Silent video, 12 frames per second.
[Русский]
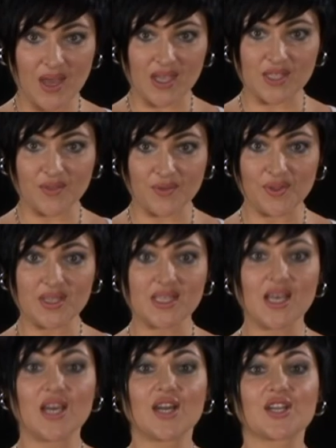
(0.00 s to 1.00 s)
Maxi
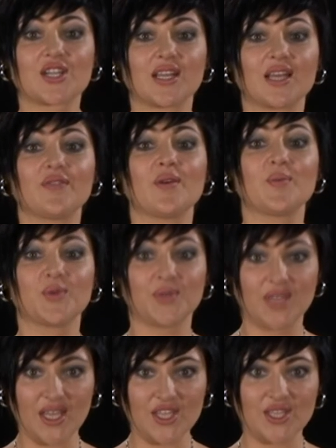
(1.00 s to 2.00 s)
Forex желает вам
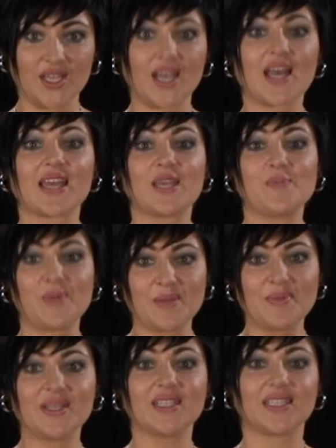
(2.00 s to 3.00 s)
удачных и
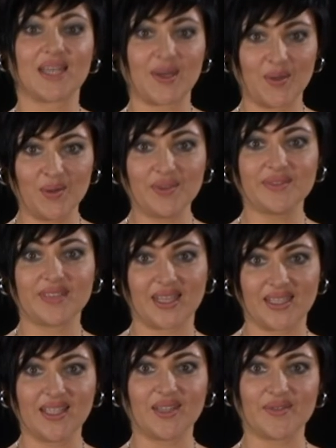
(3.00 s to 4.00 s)
прибыльных торгов
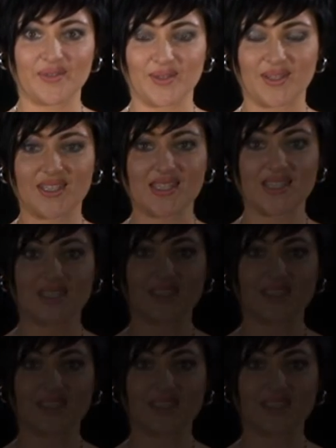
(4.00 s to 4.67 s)
на рынке Форекс.